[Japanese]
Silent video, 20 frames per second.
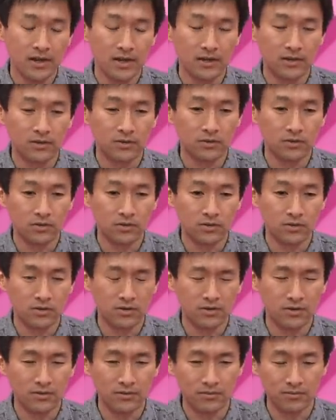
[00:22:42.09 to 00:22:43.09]
えっ
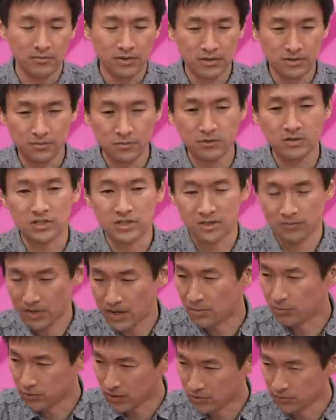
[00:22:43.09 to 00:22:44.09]
と、水分子、
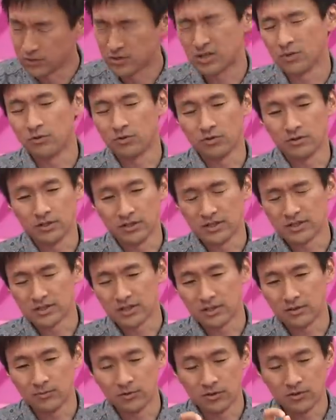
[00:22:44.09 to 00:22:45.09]
まあ、アンモニア分子でもいいんで
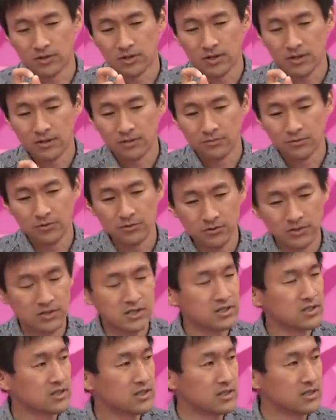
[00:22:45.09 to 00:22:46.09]
すけども分
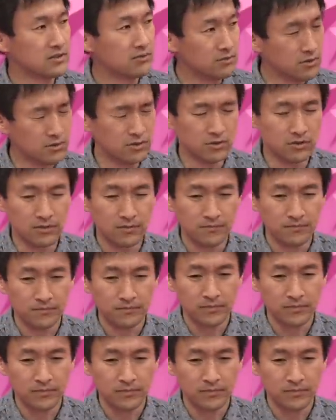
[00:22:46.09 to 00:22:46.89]
子を